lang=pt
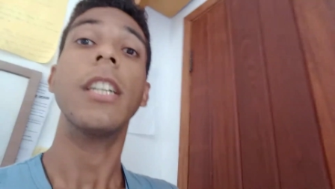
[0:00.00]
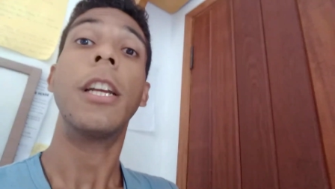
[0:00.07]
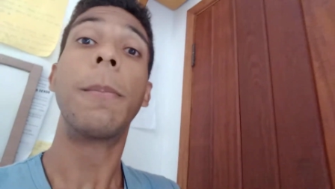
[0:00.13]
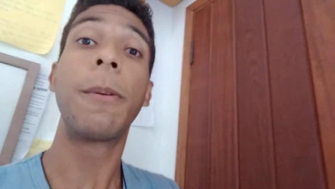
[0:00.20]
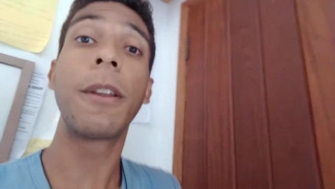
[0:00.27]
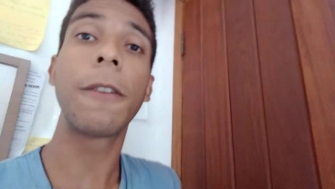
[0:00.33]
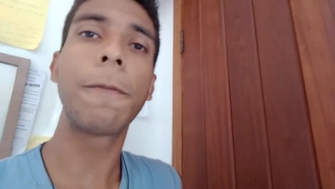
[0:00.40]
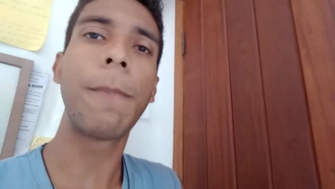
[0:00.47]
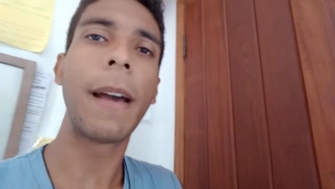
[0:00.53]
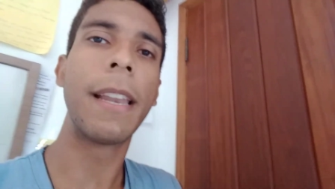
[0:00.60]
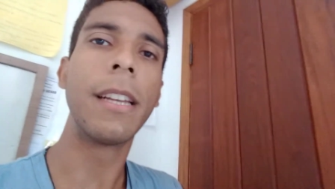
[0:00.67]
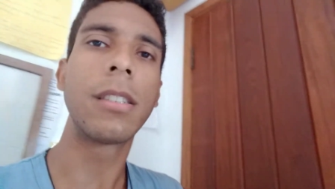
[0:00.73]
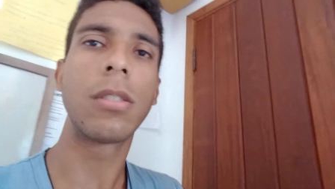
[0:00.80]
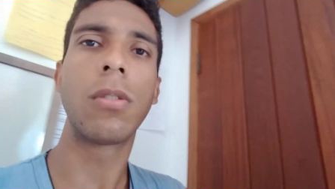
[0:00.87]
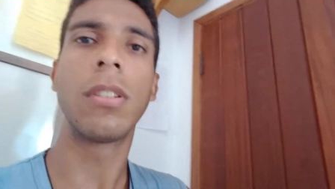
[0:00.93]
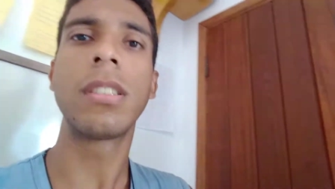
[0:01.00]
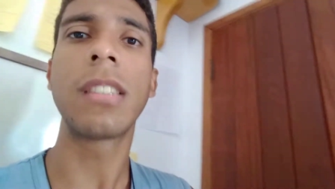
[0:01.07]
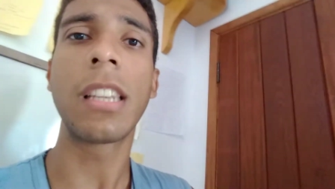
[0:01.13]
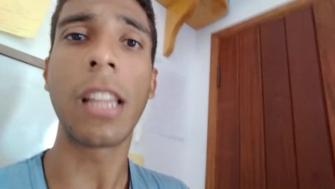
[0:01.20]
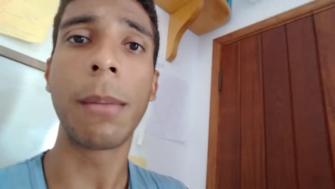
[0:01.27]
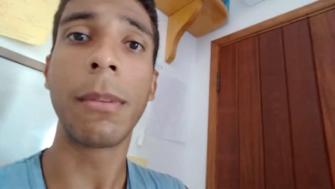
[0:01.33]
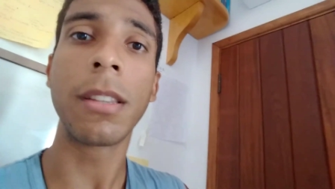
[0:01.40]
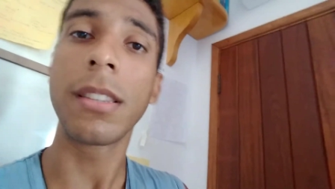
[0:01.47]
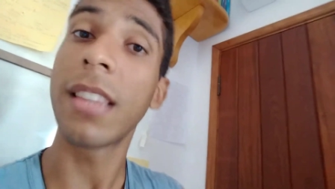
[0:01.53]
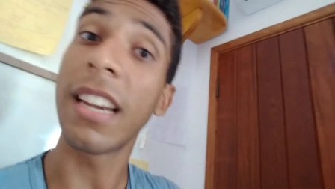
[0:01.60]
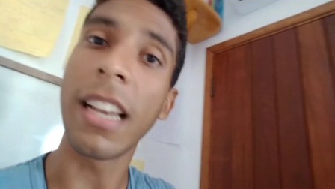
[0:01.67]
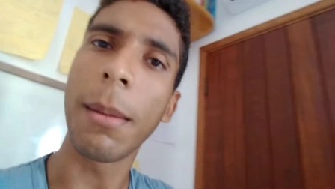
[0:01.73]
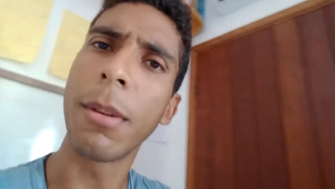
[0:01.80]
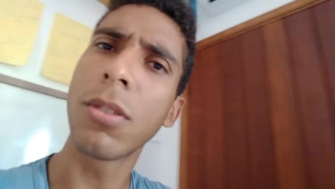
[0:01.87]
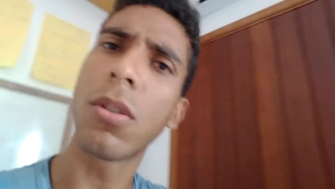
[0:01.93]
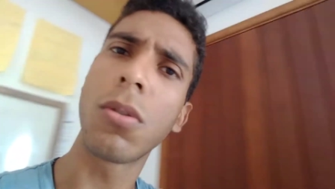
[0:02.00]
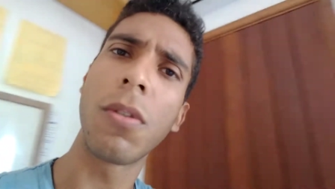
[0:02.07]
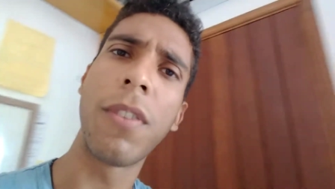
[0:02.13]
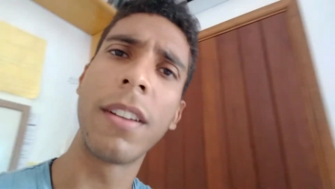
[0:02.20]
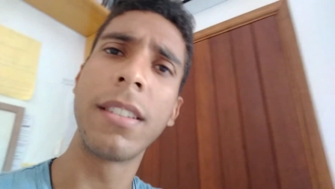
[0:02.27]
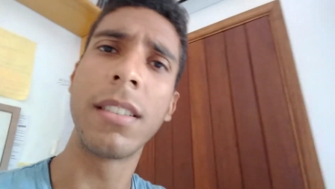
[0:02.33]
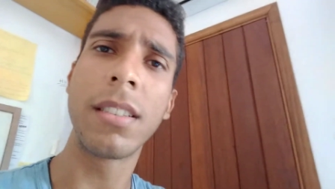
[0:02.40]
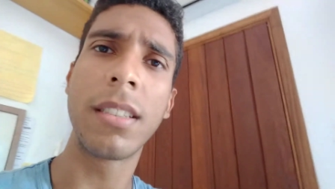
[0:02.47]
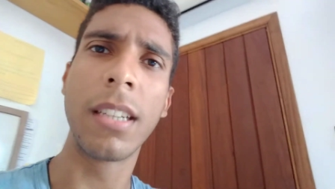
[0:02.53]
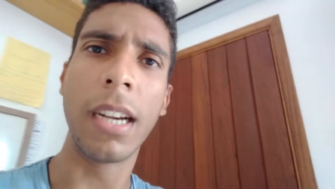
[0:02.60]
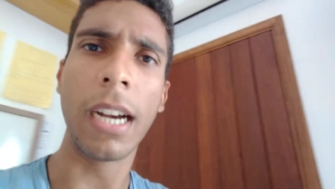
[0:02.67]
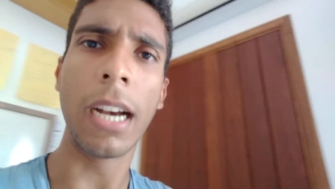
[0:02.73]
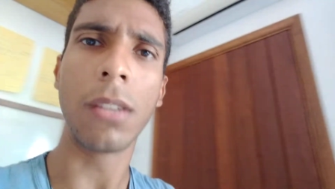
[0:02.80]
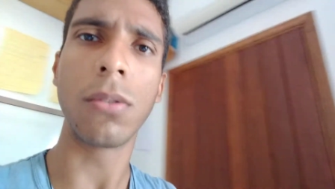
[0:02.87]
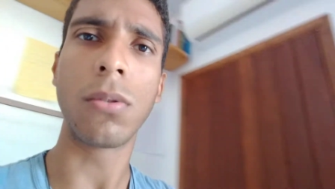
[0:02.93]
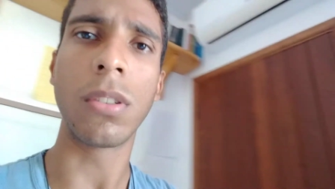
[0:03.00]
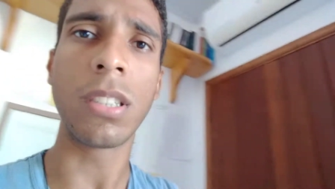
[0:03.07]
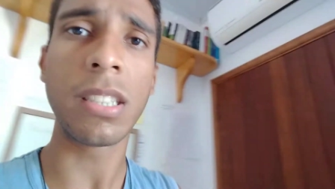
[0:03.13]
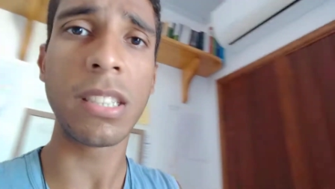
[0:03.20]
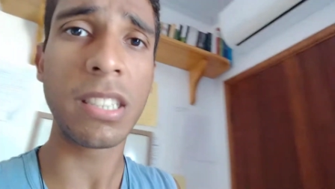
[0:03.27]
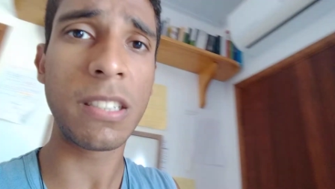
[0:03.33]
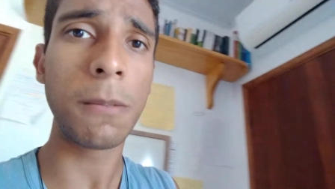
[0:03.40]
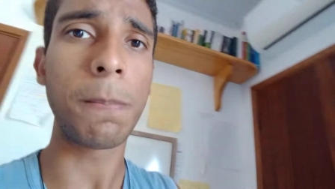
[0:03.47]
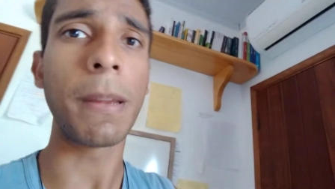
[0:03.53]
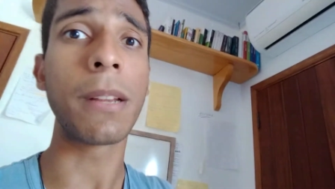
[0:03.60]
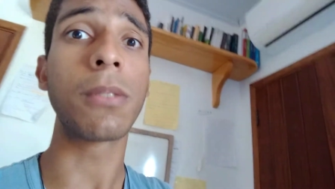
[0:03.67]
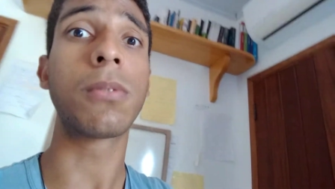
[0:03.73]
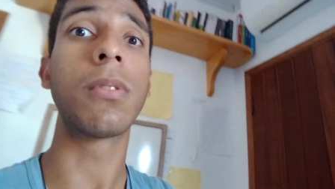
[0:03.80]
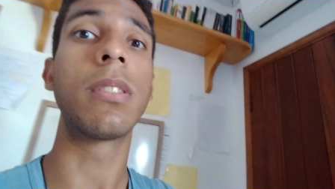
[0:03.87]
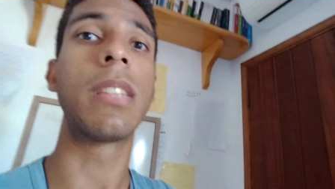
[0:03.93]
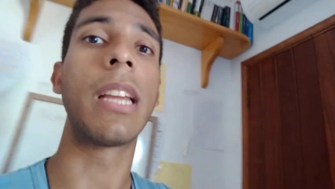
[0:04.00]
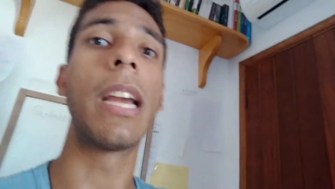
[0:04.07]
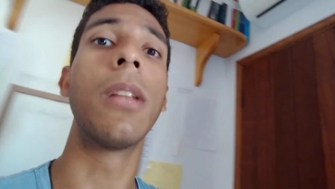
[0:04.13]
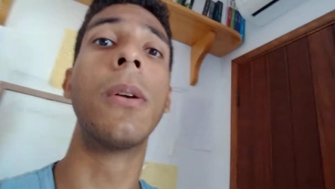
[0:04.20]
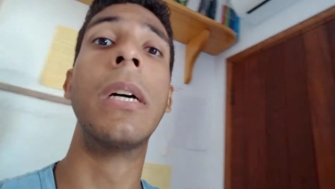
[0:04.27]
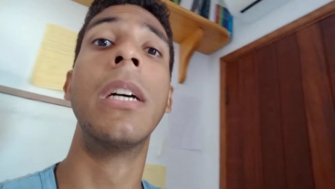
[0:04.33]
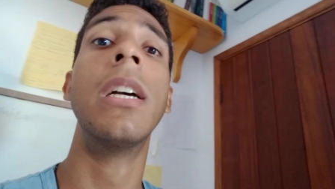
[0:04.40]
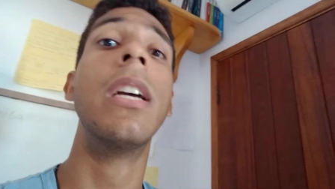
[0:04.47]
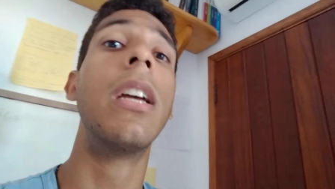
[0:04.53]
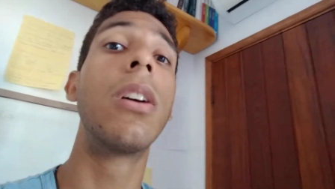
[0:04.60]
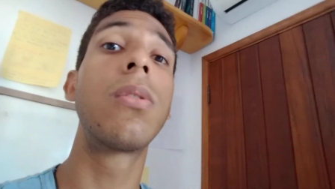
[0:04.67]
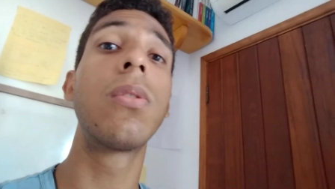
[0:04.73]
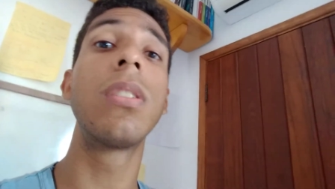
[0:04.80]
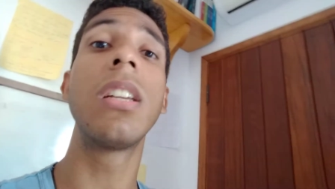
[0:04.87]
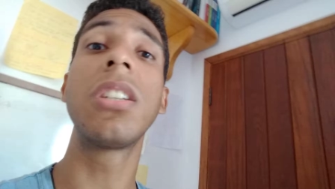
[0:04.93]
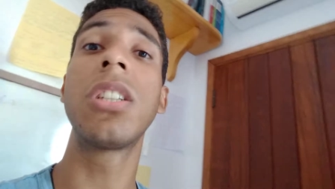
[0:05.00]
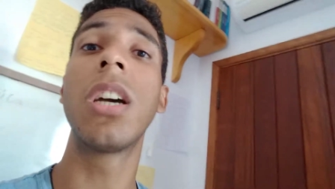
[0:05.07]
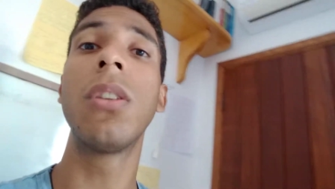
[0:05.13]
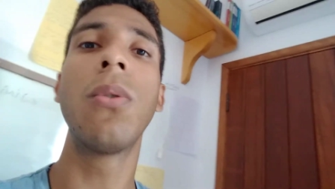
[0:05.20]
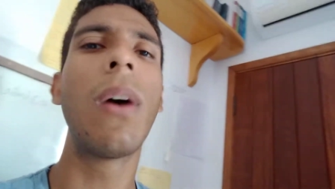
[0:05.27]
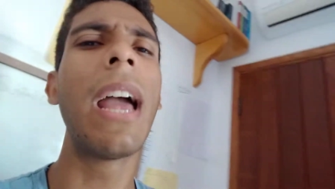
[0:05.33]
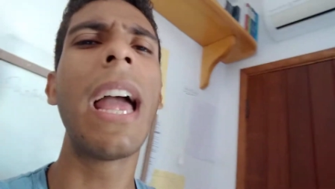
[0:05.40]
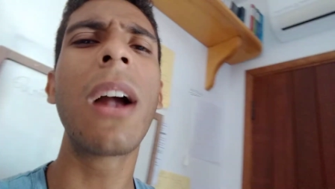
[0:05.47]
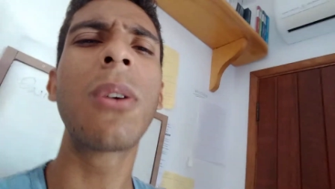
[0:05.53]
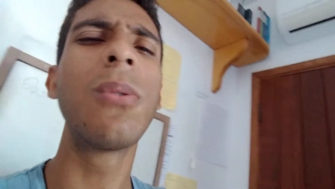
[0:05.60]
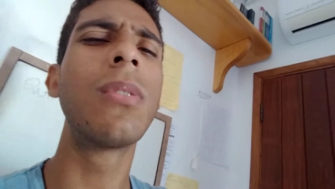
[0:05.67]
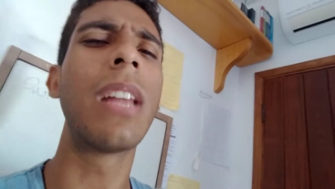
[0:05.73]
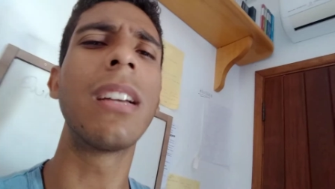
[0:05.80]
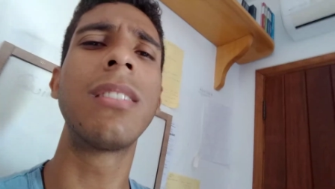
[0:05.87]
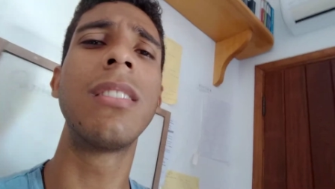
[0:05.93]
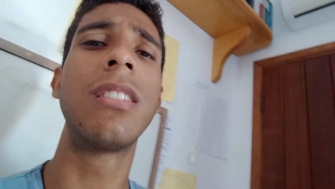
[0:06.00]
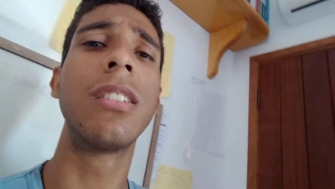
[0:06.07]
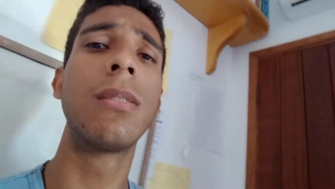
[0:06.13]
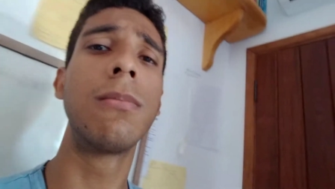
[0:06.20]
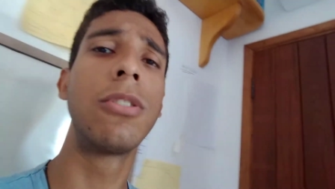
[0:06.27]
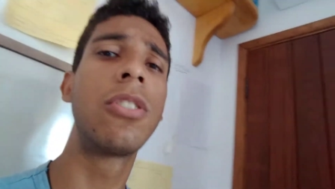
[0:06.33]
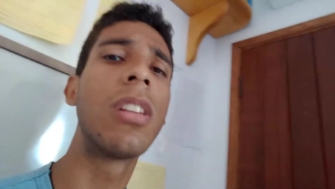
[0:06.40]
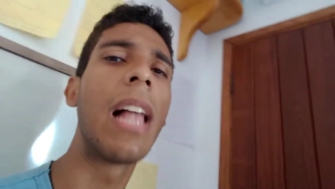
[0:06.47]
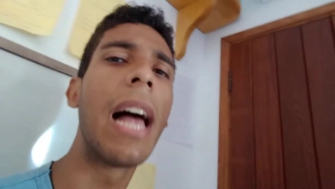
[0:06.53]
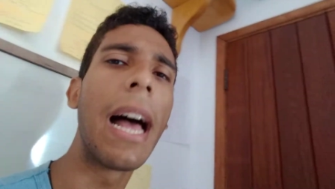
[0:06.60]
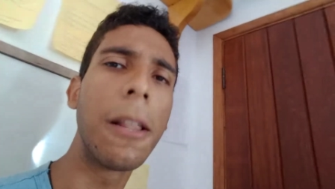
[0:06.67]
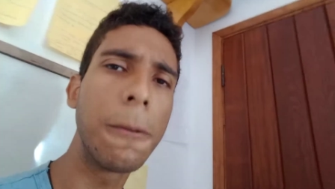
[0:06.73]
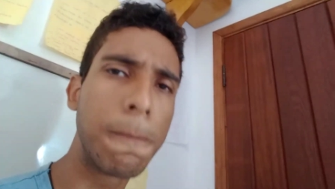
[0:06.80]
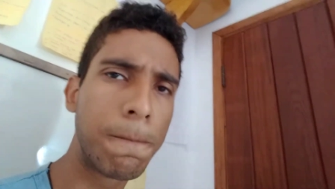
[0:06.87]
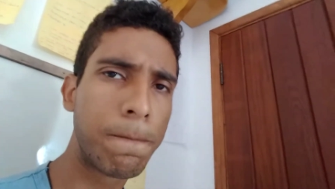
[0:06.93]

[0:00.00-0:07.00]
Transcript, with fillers: E por que pareça, todo esse treinamento que eu tô fazendo esse ano, todo esse desempenho que eu tô tendo, eu tô deixando o ego, o narcisismo de lado.